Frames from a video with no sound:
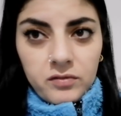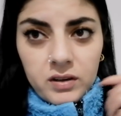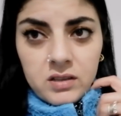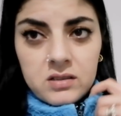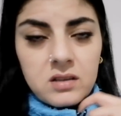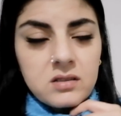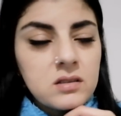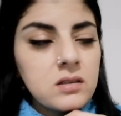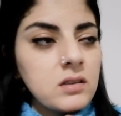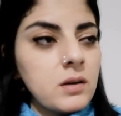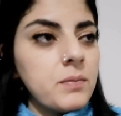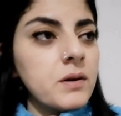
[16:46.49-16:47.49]
Valiz
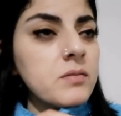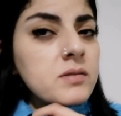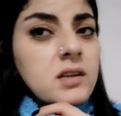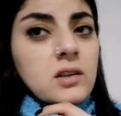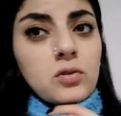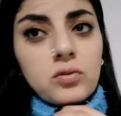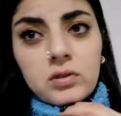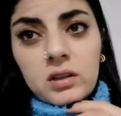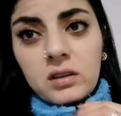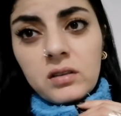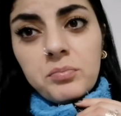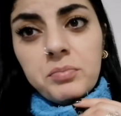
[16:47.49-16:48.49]
hazırlığı yaparım. Salı günü
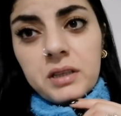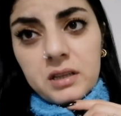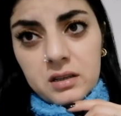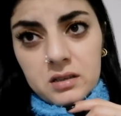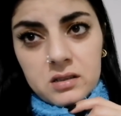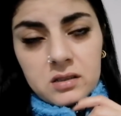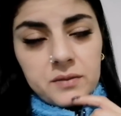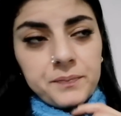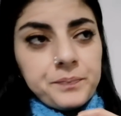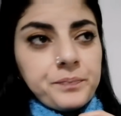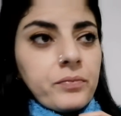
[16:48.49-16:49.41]
dedim bineriz.